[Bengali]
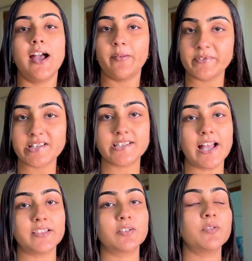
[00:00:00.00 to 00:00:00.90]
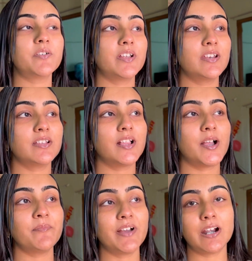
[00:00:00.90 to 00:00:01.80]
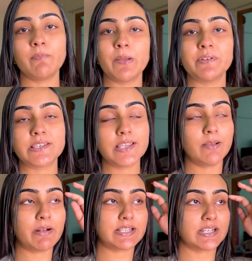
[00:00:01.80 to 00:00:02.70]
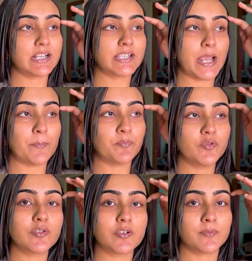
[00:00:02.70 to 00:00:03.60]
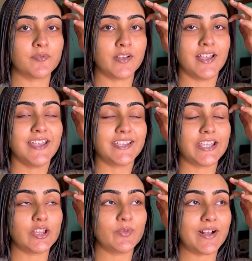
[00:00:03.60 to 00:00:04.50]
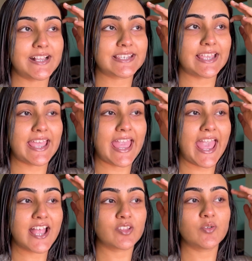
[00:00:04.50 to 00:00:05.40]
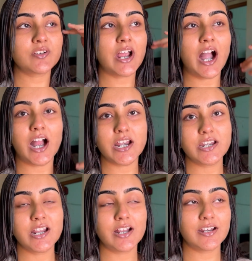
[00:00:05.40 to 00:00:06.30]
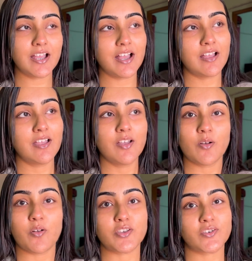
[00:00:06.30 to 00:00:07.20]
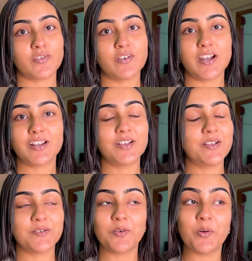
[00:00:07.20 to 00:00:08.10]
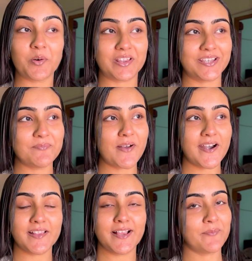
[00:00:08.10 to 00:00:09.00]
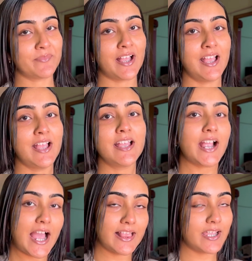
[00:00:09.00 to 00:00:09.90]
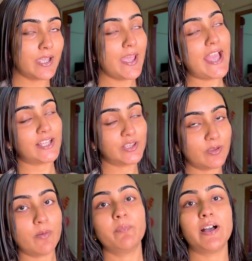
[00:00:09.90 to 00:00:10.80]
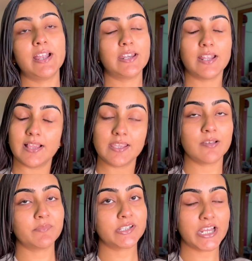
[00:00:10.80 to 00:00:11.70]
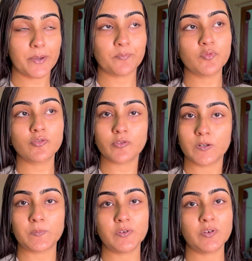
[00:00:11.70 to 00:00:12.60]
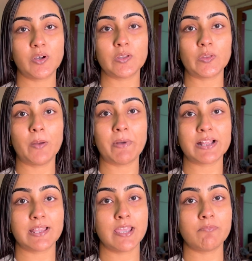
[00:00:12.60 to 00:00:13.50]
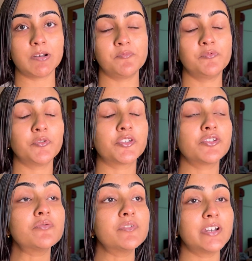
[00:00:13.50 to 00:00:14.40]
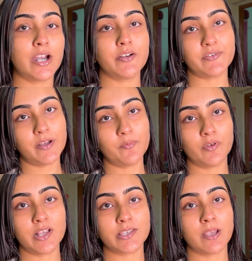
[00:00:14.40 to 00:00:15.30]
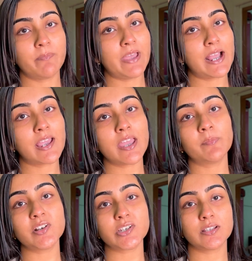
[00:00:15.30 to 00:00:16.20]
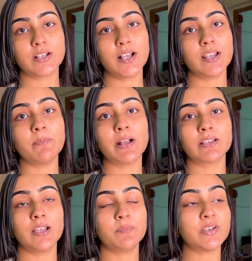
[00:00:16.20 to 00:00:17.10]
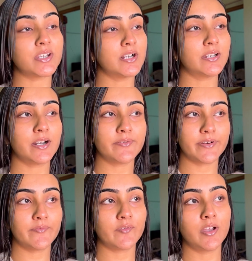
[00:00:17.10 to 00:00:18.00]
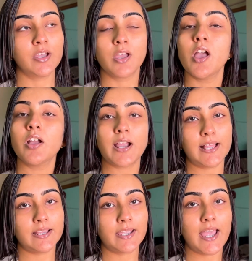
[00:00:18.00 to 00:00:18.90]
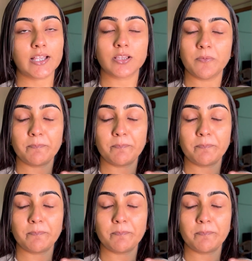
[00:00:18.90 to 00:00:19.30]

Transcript: আমি স্নান করে নিলাম আর ভেবেছিলাম আজকে শ্যাম্পু করব। কিন্তু আজকে এত ঠান্ডা না ওই জন্য আর করতে পারলাম না কালকে একদম ফাইনালি আমি শ্যাম্পু করব নয়তো মাথায় আমার প্রচুর ড্যান্ড্রাফ হয়ে যাবে একই আমার শীতকালে মাথায় বিশাল ড্যান্ড্রাফ হয় কালকে একদম